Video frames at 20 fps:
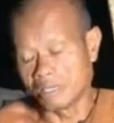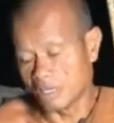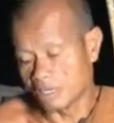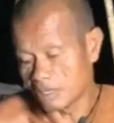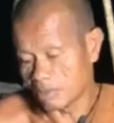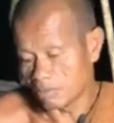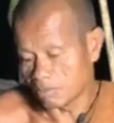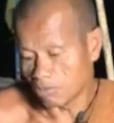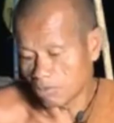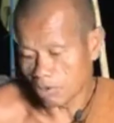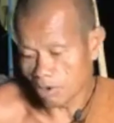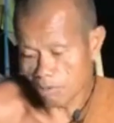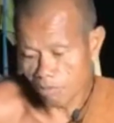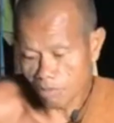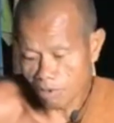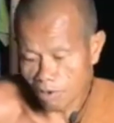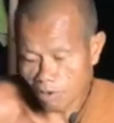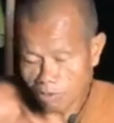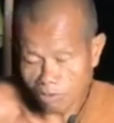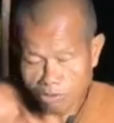เออ
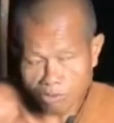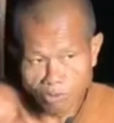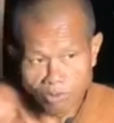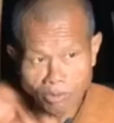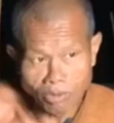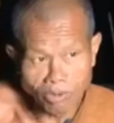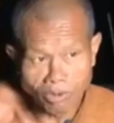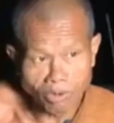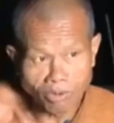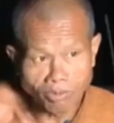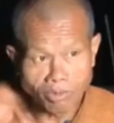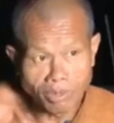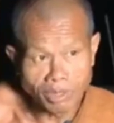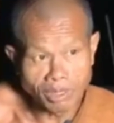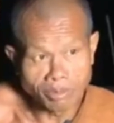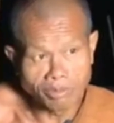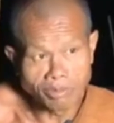มัวเมาลุ่มหลง